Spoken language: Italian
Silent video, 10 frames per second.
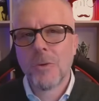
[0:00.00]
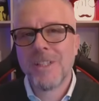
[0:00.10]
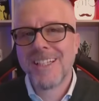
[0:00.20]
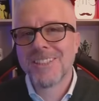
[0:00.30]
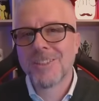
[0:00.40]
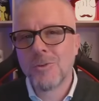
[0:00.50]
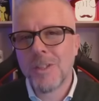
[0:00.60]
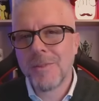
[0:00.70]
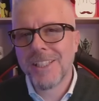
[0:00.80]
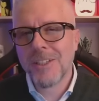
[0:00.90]
quindi è
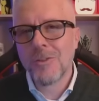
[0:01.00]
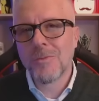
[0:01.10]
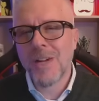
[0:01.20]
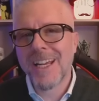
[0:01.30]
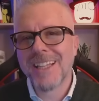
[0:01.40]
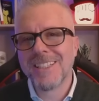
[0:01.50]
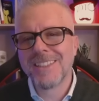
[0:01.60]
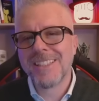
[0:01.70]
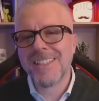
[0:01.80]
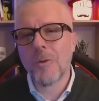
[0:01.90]
assolutamente normale che ci
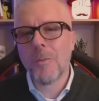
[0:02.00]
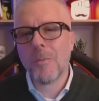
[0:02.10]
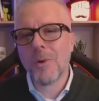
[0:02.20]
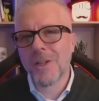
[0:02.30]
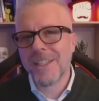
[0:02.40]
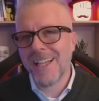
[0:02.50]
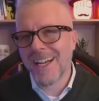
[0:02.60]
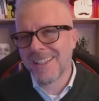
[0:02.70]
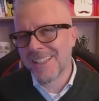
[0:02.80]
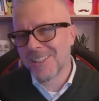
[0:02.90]
siano pochi
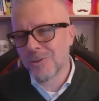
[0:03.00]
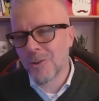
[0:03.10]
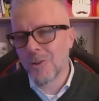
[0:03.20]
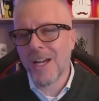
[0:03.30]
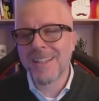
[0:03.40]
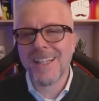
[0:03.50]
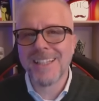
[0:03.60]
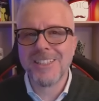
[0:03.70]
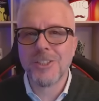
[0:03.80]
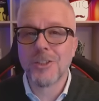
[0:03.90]
dati che sono
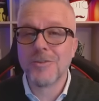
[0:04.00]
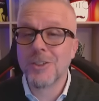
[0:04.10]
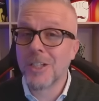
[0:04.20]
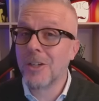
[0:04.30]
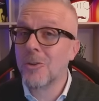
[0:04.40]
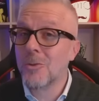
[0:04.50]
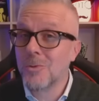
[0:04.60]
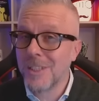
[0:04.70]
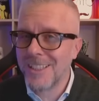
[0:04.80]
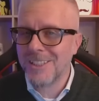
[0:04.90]
andati in giro, visto che non
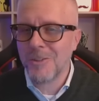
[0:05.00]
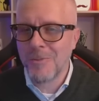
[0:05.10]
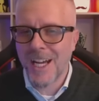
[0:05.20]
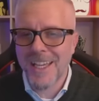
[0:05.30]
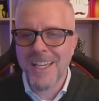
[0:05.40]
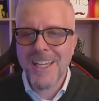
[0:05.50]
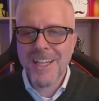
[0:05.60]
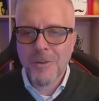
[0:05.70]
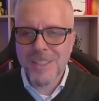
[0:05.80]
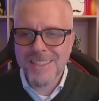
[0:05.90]
utilizzo mai
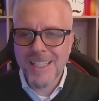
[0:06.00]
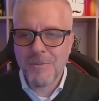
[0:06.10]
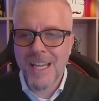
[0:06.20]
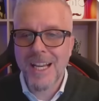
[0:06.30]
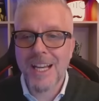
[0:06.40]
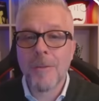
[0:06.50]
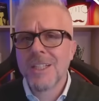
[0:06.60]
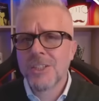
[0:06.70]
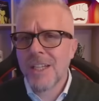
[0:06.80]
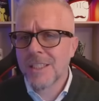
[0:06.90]
questa email.
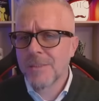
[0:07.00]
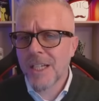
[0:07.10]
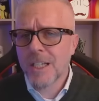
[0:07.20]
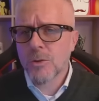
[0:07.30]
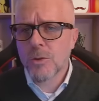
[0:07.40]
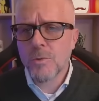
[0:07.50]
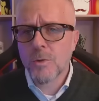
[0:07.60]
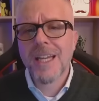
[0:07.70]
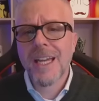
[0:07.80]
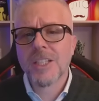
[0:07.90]
Ci viene spiegato
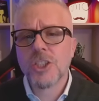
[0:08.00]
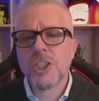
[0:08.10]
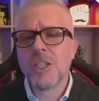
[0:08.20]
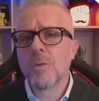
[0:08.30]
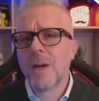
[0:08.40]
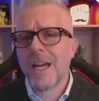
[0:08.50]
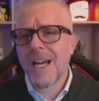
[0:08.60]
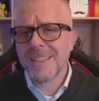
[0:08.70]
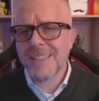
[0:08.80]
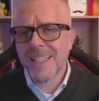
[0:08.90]
comunque che 5
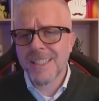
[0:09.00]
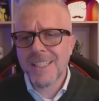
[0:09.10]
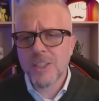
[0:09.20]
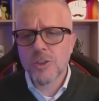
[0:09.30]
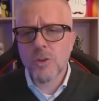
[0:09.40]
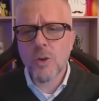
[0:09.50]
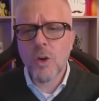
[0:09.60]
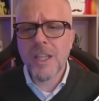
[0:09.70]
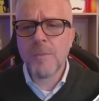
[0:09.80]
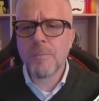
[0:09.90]
aziende
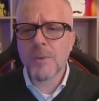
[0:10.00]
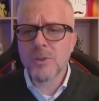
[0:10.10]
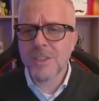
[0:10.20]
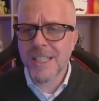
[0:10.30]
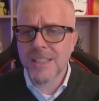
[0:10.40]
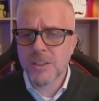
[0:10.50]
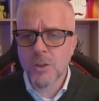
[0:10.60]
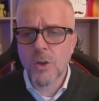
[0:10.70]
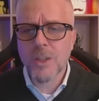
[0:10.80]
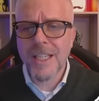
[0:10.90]
sono in
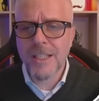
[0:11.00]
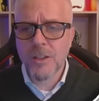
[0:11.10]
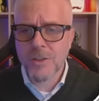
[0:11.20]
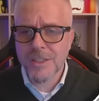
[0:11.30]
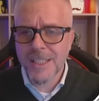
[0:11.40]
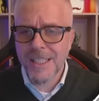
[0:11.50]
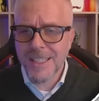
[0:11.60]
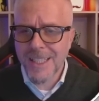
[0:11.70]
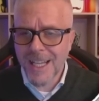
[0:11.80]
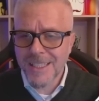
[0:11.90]
possesso dei nostri
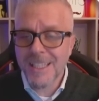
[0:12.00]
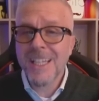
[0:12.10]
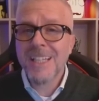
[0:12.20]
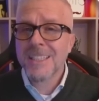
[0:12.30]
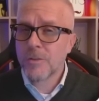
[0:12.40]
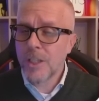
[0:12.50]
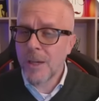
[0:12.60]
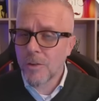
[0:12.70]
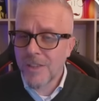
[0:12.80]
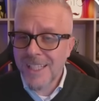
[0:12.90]
dati. Se
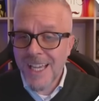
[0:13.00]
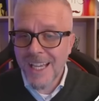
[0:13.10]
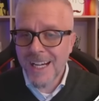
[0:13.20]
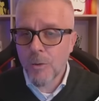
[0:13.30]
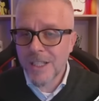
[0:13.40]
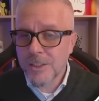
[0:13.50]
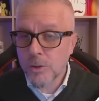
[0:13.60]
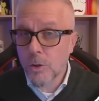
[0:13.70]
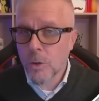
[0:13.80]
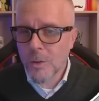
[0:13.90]
vogliamo vedere quali
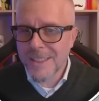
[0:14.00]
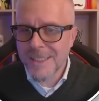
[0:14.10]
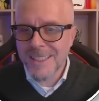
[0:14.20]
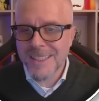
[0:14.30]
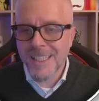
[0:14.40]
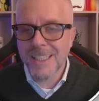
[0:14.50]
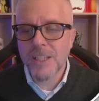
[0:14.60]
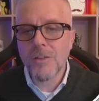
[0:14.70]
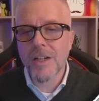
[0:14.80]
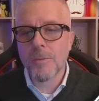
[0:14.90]
sono queste
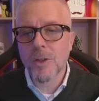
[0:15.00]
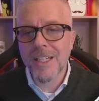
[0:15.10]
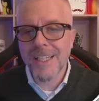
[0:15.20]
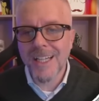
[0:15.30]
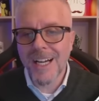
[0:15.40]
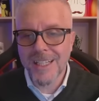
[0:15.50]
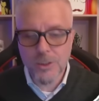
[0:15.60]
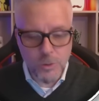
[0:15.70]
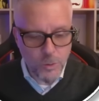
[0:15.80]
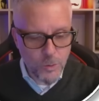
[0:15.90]
aziende dovremo cliccare
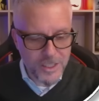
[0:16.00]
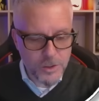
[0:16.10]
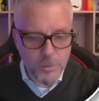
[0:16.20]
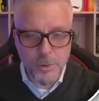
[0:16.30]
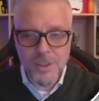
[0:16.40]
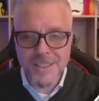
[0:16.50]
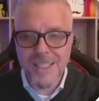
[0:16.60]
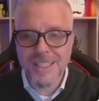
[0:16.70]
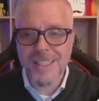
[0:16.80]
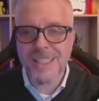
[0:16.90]
su questo
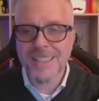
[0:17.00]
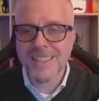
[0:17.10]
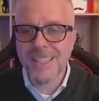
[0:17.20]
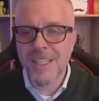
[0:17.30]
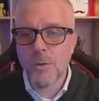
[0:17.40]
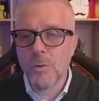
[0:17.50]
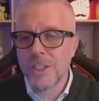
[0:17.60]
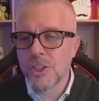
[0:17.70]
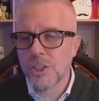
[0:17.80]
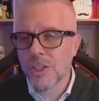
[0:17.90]
pulsante See Which